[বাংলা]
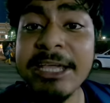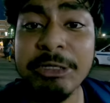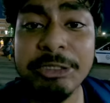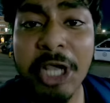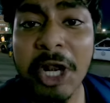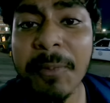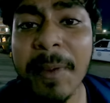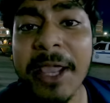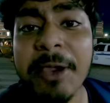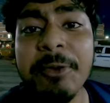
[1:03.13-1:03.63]
নিউ
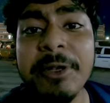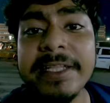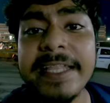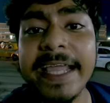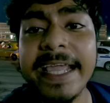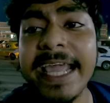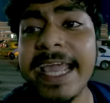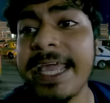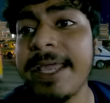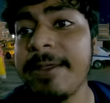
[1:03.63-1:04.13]
জলপাইগুড়ি
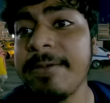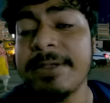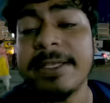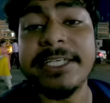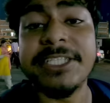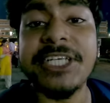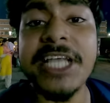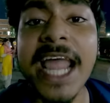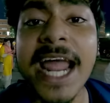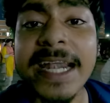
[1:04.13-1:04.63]
থেকে
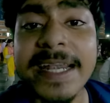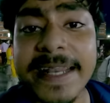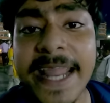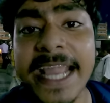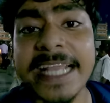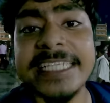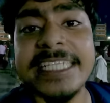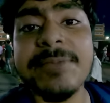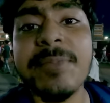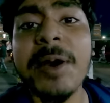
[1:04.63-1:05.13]
শেয়ার
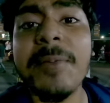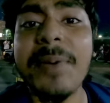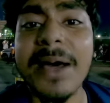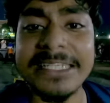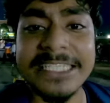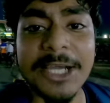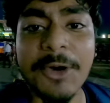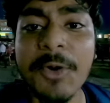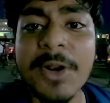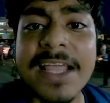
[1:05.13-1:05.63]
ট্যাক্সি বা
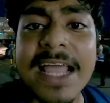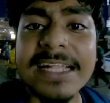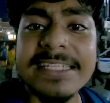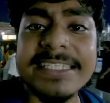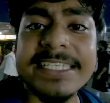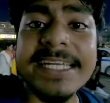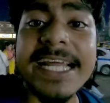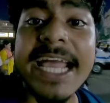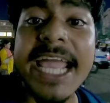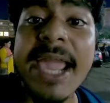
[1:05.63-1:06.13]
বাসে করে
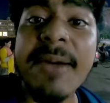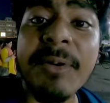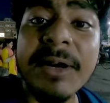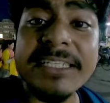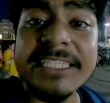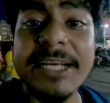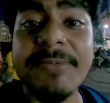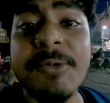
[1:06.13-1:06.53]
যাচ্ছি না এবার